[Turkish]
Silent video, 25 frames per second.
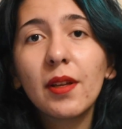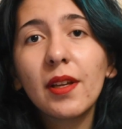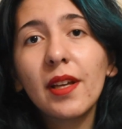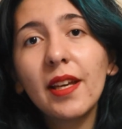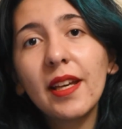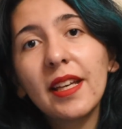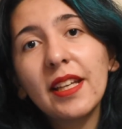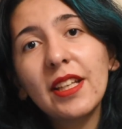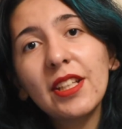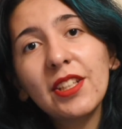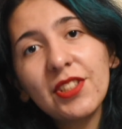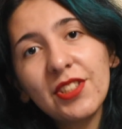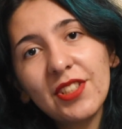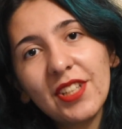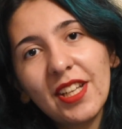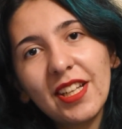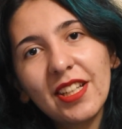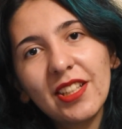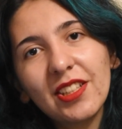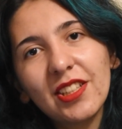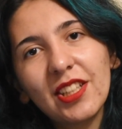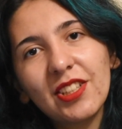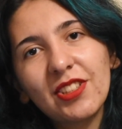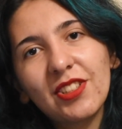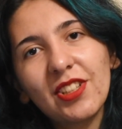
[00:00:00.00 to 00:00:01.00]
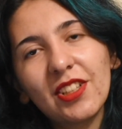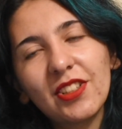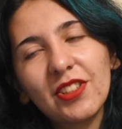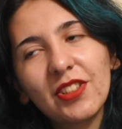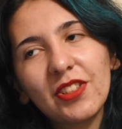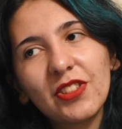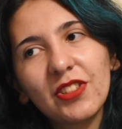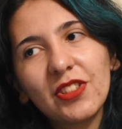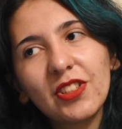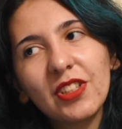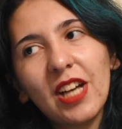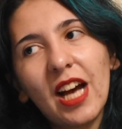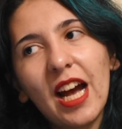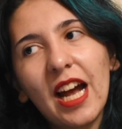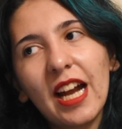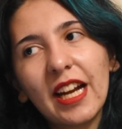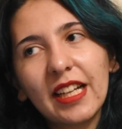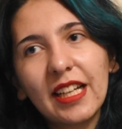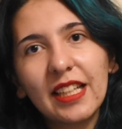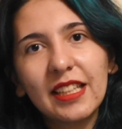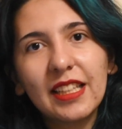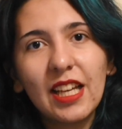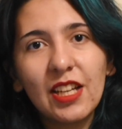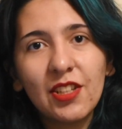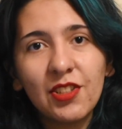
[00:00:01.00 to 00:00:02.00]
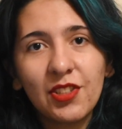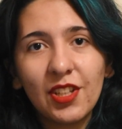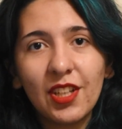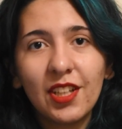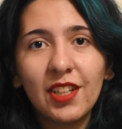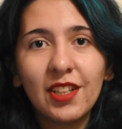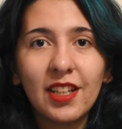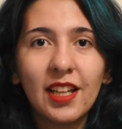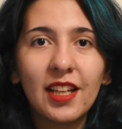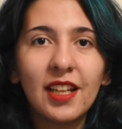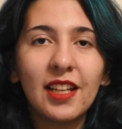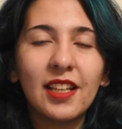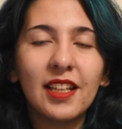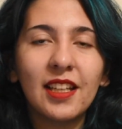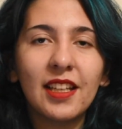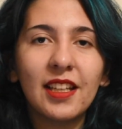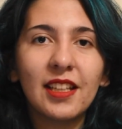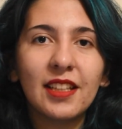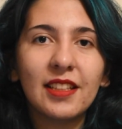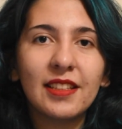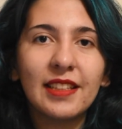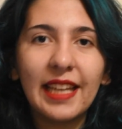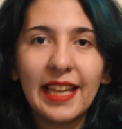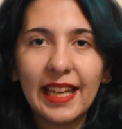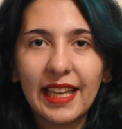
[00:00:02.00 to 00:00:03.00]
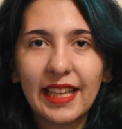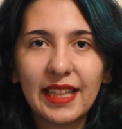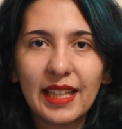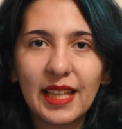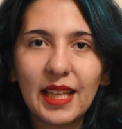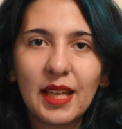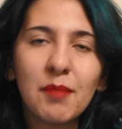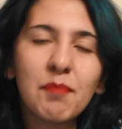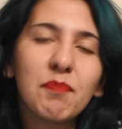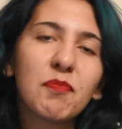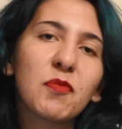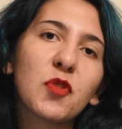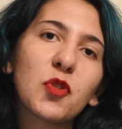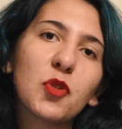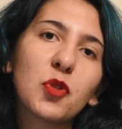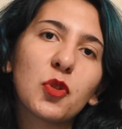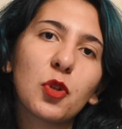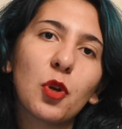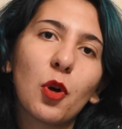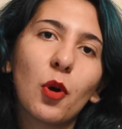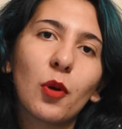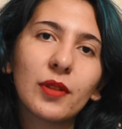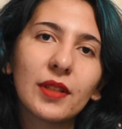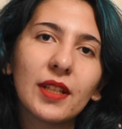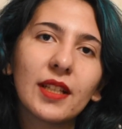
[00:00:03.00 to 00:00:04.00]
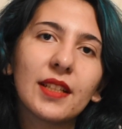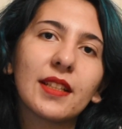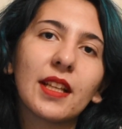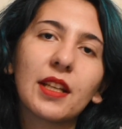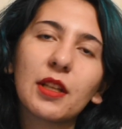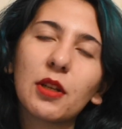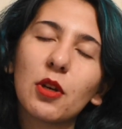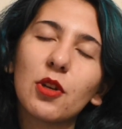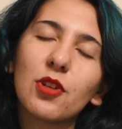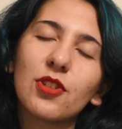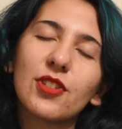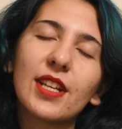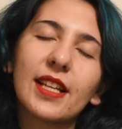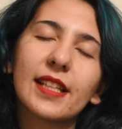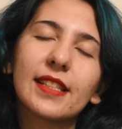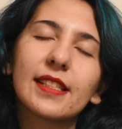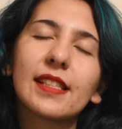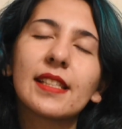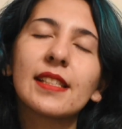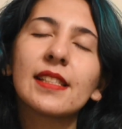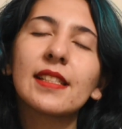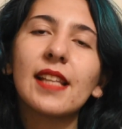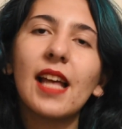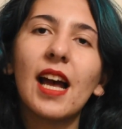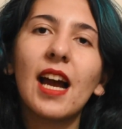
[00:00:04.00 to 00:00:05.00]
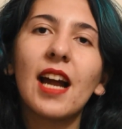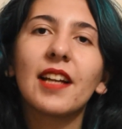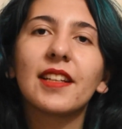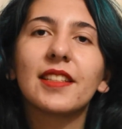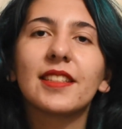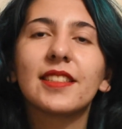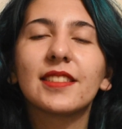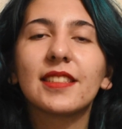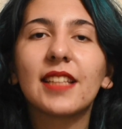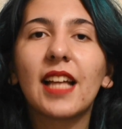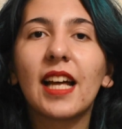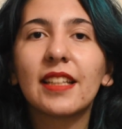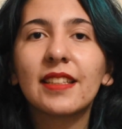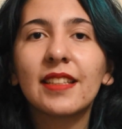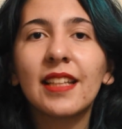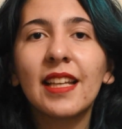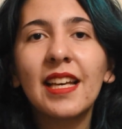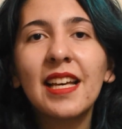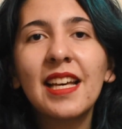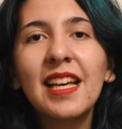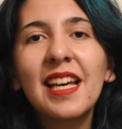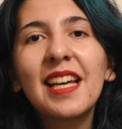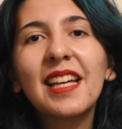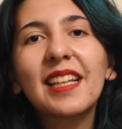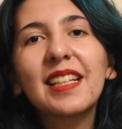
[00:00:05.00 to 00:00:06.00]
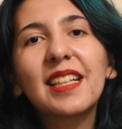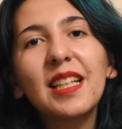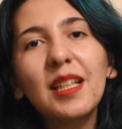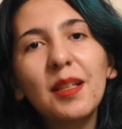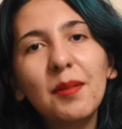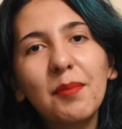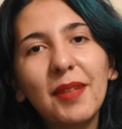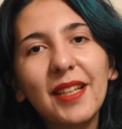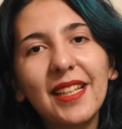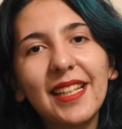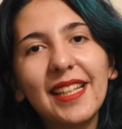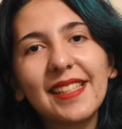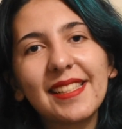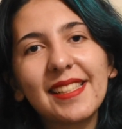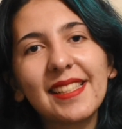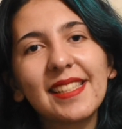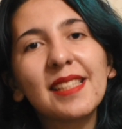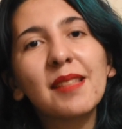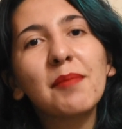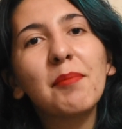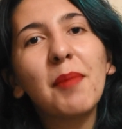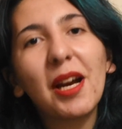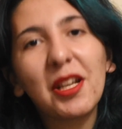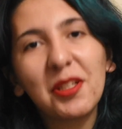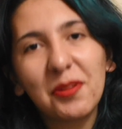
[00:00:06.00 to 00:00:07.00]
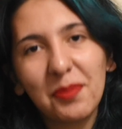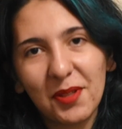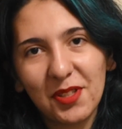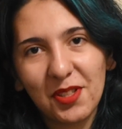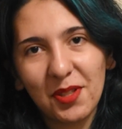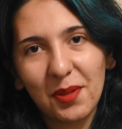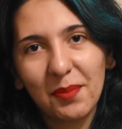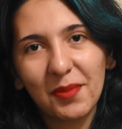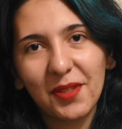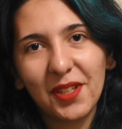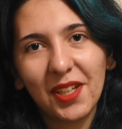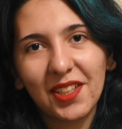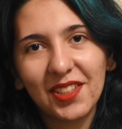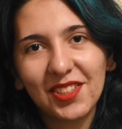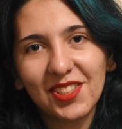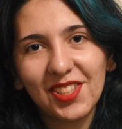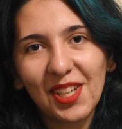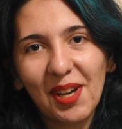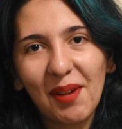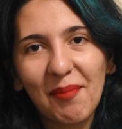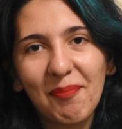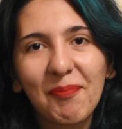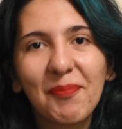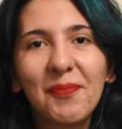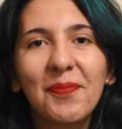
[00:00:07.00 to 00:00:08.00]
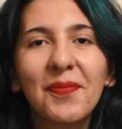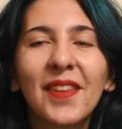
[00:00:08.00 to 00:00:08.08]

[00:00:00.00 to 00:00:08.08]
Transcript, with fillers: E, iş yerinde çalıştığı arkadaşlarına e, değineyim. Çünkü onları da göreceksiniz. Ardından da klibiyle sizi baş başa bırakacağım.